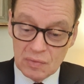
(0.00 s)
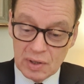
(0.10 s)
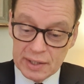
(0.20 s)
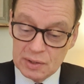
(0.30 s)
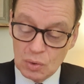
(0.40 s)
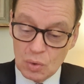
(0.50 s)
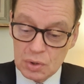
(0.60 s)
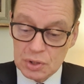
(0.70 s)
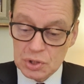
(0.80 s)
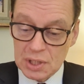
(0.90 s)
war eine
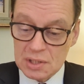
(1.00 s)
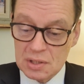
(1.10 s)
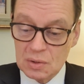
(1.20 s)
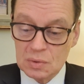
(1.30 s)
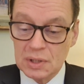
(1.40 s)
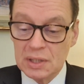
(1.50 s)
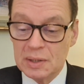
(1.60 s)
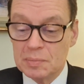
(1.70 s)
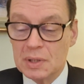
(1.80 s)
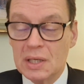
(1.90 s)
hochgeschätzte und
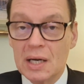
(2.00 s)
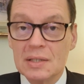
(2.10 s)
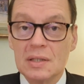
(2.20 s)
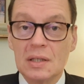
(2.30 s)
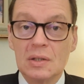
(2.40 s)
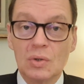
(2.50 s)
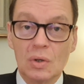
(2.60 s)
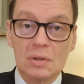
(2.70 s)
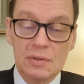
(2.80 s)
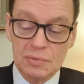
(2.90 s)
geliebte geistige
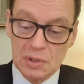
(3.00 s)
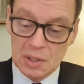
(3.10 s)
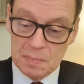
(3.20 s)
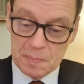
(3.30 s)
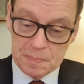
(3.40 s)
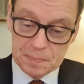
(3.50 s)
Tochter von ihm.